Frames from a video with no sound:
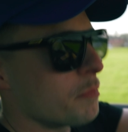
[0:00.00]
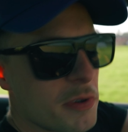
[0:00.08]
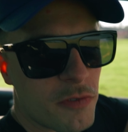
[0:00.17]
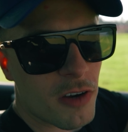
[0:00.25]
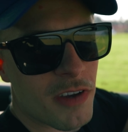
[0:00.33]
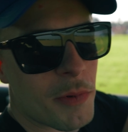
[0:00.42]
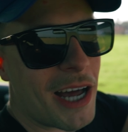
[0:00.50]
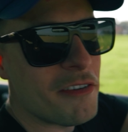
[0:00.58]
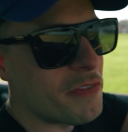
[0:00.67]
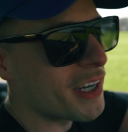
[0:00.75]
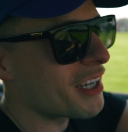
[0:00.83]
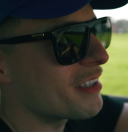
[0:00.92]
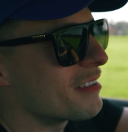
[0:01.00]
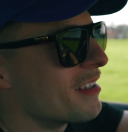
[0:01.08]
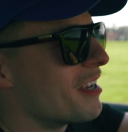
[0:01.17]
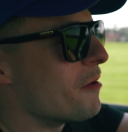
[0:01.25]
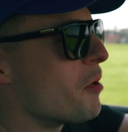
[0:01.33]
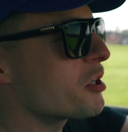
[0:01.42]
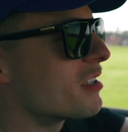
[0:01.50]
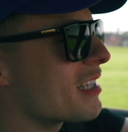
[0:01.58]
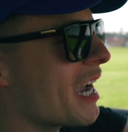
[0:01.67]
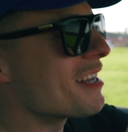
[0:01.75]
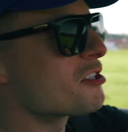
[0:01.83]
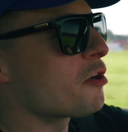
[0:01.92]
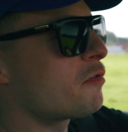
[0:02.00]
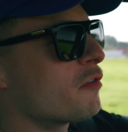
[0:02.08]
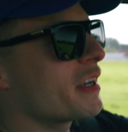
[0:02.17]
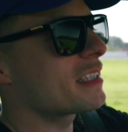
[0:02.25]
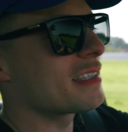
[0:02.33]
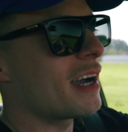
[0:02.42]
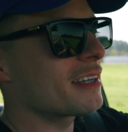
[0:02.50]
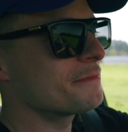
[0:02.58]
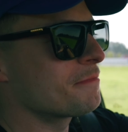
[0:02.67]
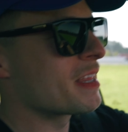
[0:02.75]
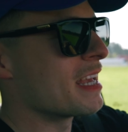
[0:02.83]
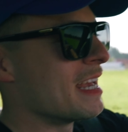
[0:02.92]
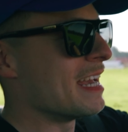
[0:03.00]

Bevor wir aber anfangen, möchte ich eines noch vorweg sagen.